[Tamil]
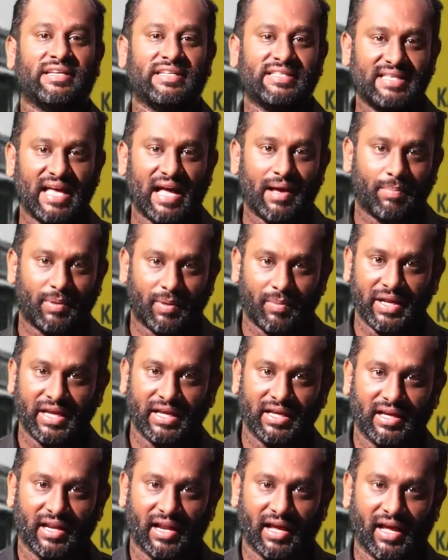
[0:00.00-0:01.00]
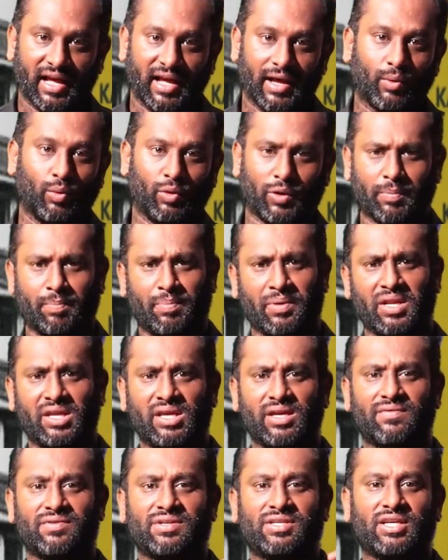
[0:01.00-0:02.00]
ஹிசாப் அப்படிங்கிற ஒரு
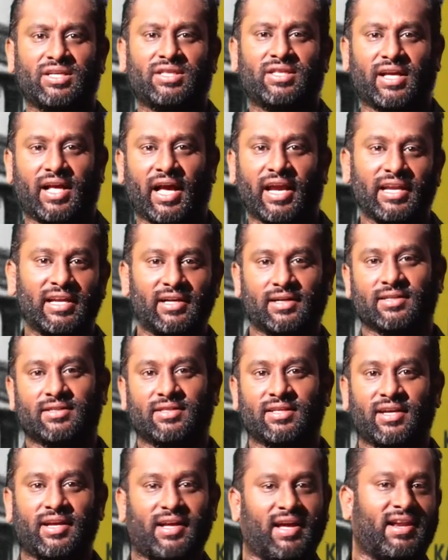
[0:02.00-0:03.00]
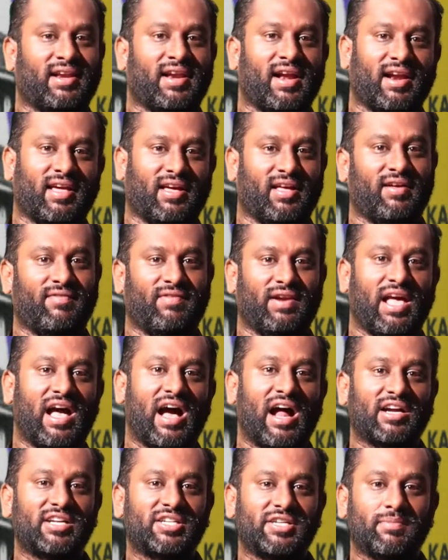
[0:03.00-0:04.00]
பெரிய விஷயத்தை கையில் எடுத்து கர்நாடகாவில்
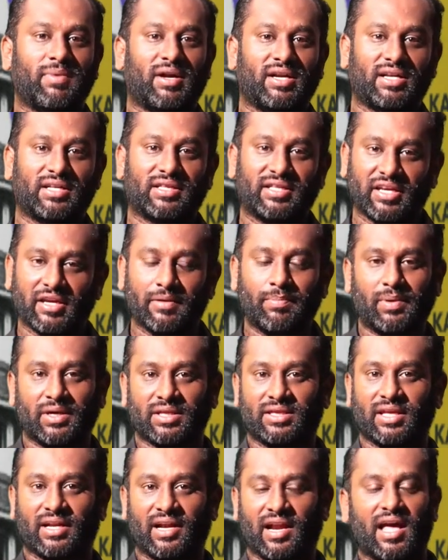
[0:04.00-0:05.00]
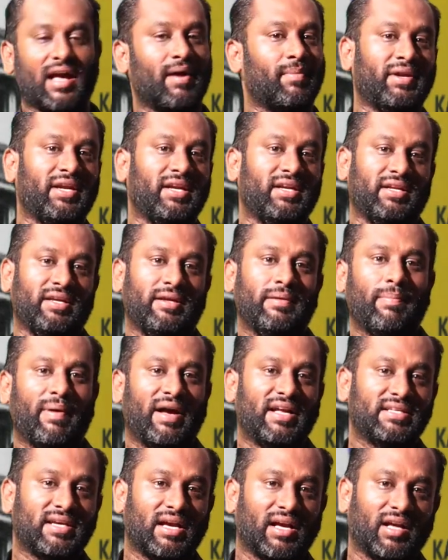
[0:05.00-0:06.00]
ஆட்சி மாற்றத்தை ஏற்படுத்திடலாம் அப்படின்னு
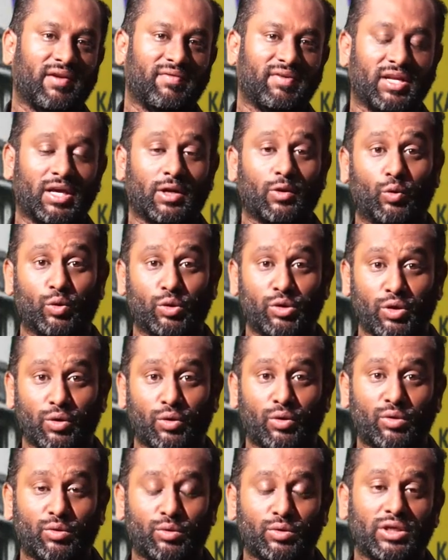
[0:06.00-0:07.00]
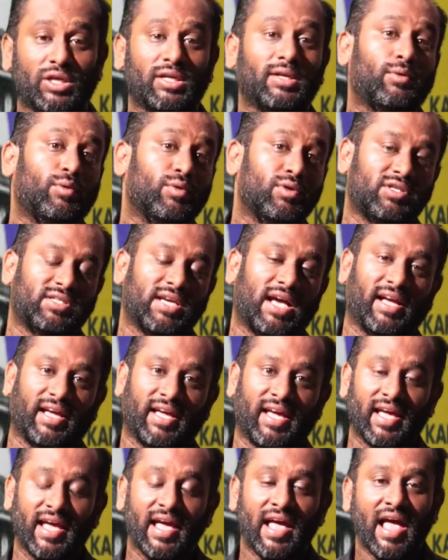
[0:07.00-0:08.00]
பாஜகவினர் குதியோ குதின்னு குதிச்சாங்க